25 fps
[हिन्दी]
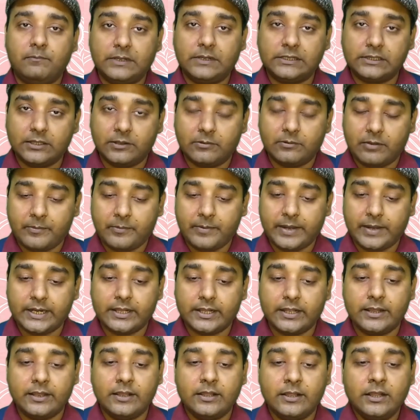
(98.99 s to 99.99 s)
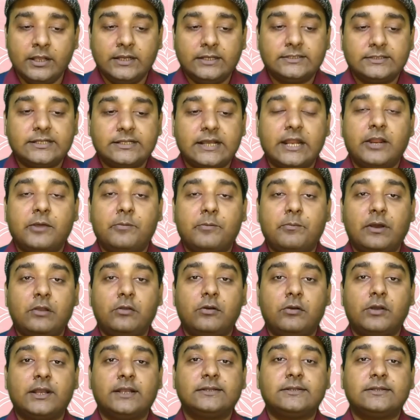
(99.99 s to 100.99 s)
मतलब हमारे सैन्य
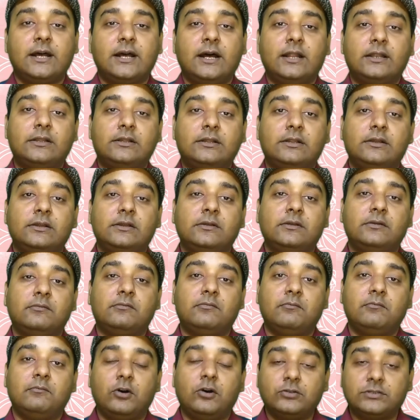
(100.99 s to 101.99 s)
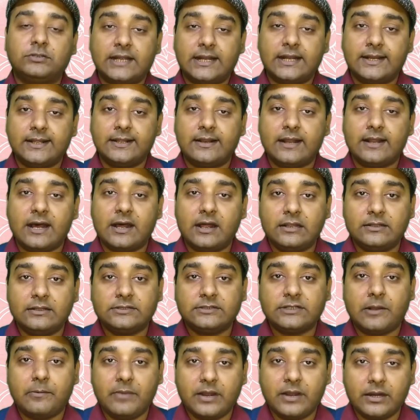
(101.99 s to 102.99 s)
बलों के साथ बहुत सारी राहत
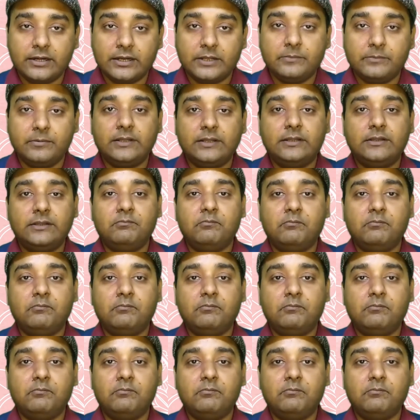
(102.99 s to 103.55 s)
सामग्री भी